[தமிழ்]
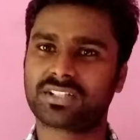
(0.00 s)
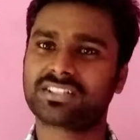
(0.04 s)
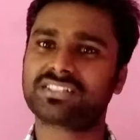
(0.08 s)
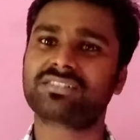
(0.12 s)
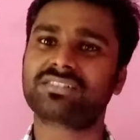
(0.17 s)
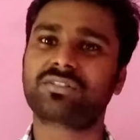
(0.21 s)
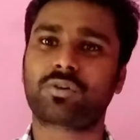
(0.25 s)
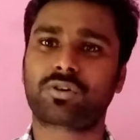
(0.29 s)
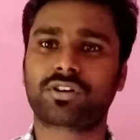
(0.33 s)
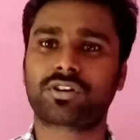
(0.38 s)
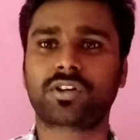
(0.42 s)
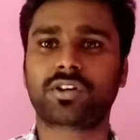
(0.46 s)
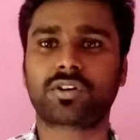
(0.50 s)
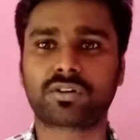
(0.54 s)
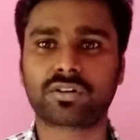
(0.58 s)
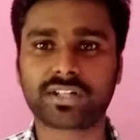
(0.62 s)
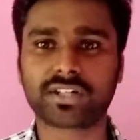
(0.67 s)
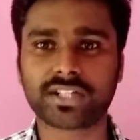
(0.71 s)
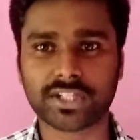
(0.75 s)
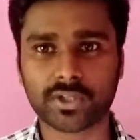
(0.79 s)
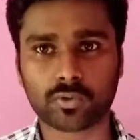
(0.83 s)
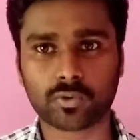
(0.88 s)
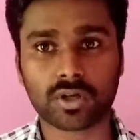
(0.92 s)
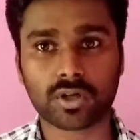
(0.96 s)
இது கொரோனா
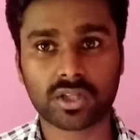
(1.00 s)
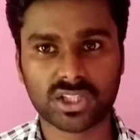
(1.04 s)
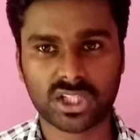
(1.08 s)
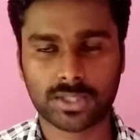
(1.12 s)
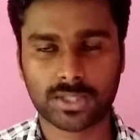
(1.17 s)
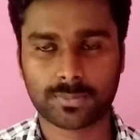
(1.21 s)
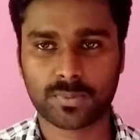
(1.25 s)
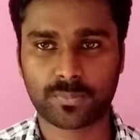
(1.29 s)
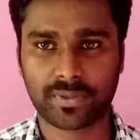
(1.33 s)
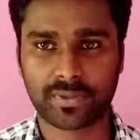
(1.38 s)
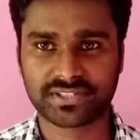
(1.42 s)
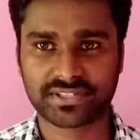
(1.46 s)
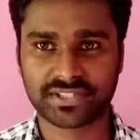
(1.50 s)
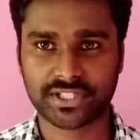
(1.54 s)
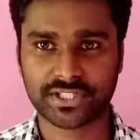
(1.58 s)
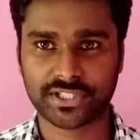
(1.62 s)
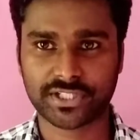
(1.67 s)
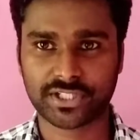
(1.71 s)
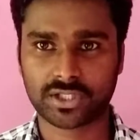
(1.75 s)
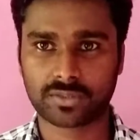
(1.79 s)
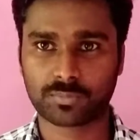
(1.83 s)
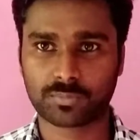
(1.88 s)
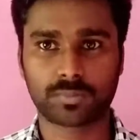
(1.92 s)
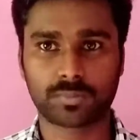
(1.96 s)
கொரோனா எவ்வளோ நாள் தான் நம்ம
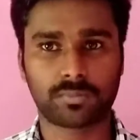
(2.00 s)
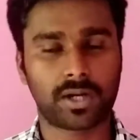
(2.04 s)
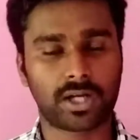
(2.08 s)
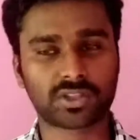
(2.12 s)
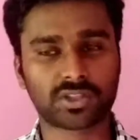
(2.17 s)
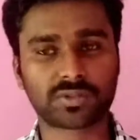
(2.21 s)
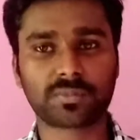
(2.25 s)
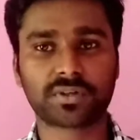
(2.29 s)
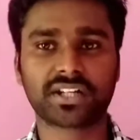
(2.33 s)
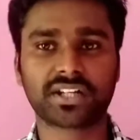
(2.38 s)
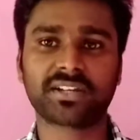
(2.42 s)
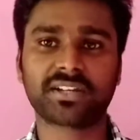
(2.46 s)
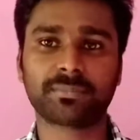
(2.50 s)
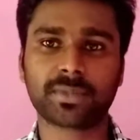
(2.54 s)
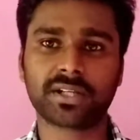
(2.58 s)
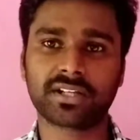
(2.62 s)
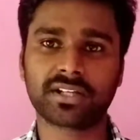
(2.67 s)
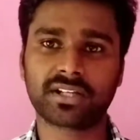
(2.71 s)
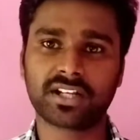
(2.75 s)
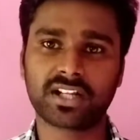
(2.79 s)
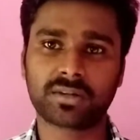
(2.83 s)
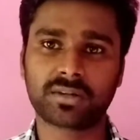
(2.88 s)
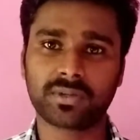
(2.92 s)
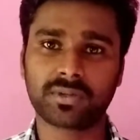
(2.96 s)
பேசிக்கிட்டே இருப்போம் அது
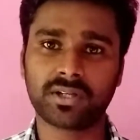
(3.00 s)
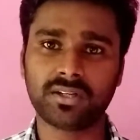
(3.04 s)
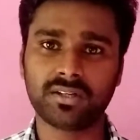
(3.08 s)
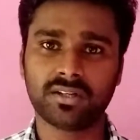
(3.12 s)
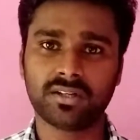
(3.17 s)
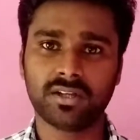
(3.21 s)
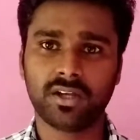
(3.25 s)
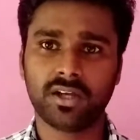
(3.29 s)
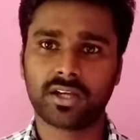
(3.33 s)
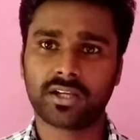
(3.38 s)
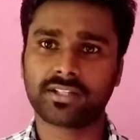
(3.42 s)
மட்டுமே இல்லாமல்